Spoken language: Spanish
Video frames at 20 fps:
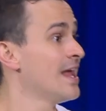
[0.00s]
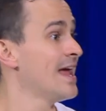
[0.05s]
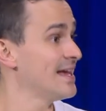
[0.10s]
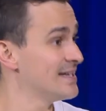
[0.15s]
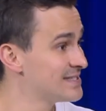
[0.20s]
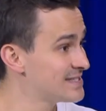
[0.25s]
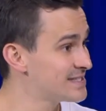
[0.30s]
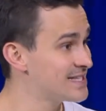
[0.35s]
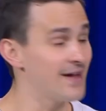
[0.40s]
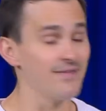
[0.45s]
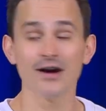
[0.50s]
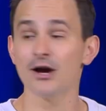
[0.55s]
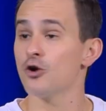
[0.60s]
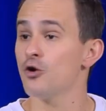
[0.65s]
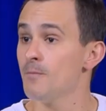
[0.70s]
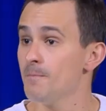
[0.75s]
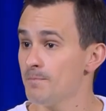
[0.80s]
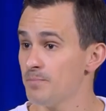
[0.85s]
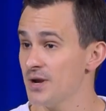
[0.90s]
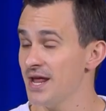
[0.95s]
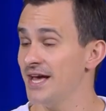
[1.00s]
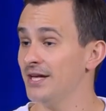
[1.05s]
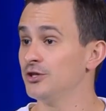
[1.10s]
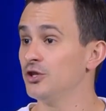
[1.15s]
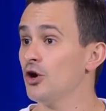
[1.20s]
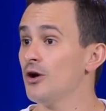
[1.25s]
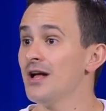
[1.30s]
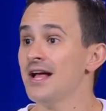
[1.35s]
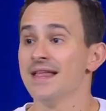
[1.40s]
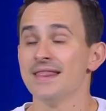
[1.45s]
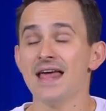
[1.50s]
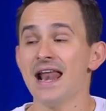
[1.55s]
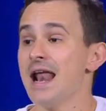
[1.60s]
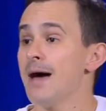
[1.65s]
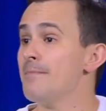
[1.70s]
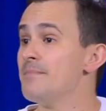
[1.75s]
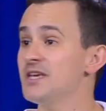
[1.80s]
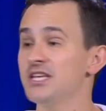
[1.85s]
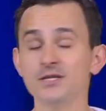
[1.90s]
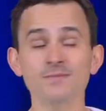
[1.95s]
Estaba cumpliendo de la
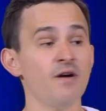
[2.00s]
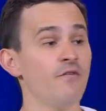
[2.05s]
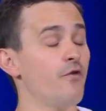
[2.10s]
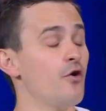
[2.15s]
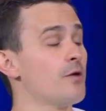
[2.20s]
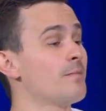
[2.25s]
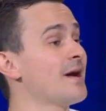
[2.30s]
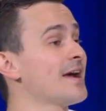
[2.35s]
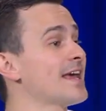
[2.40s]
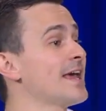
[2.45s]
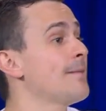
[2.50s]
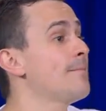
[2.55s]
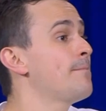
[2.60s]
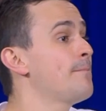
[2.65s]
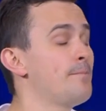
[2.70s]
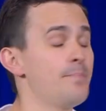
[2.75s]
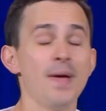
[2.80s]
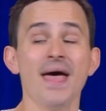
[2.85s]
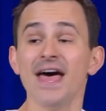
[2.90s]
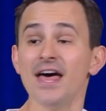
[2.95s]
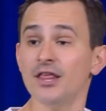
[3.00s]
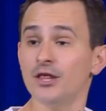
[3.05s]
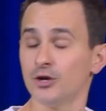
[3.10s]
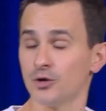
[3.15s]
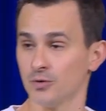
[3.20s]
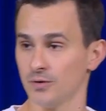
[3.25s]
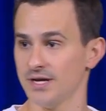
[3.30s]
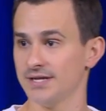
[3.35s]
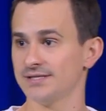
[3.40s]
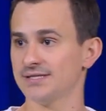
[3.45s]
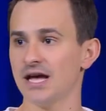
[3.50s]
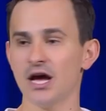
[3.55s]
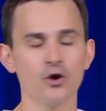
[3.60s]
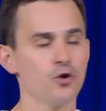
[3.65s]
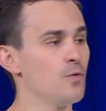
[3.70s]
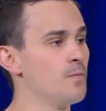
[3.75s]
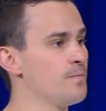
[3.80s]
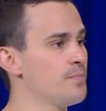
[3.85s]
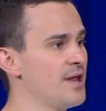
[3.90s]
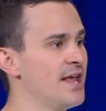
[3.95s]
misma forma que Pedro estaba
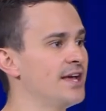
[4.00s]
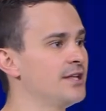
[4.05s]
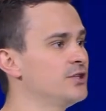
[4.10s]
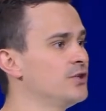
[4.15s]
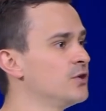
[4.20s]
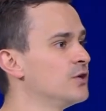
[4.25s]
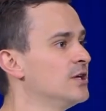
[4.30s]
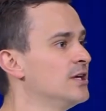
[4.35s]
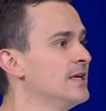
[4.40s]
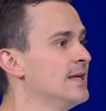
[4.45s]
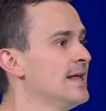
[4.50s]
cumpliendo